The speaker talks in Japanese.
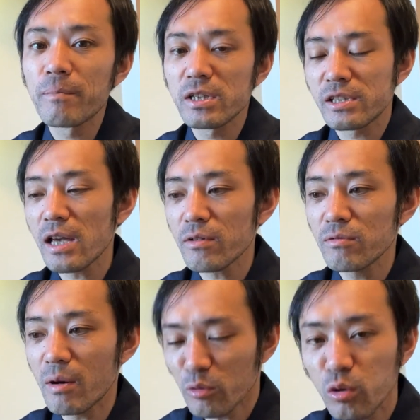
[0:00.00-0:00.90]
で1000
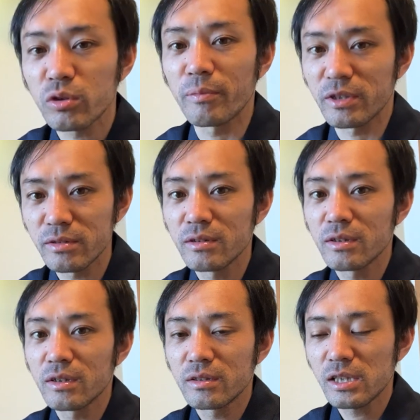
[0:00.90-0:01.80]
話も撮ってます
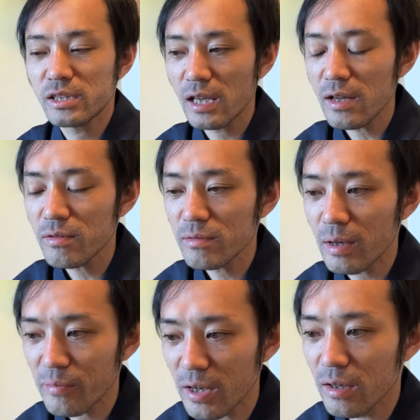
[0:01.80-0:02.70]
で1000
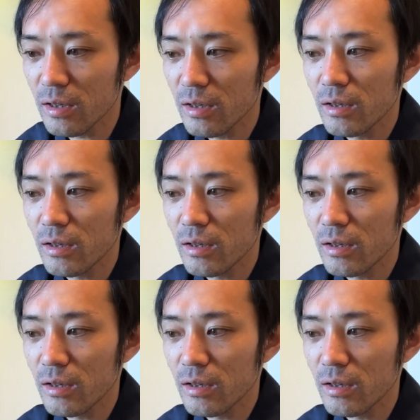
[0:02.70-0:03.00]
話は